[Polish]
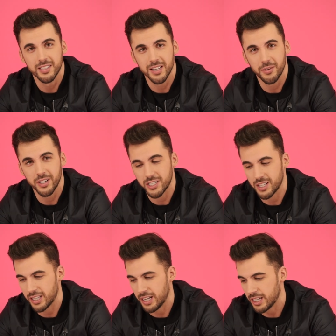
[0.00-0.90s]
cała
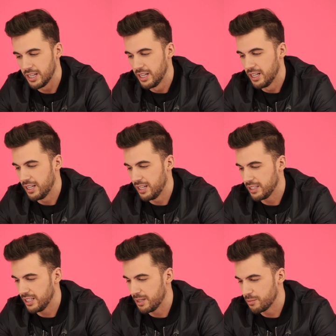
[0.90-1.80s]
reszta tak.
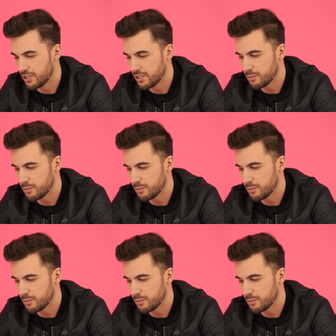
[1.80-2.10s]
E, nie, ja myślę,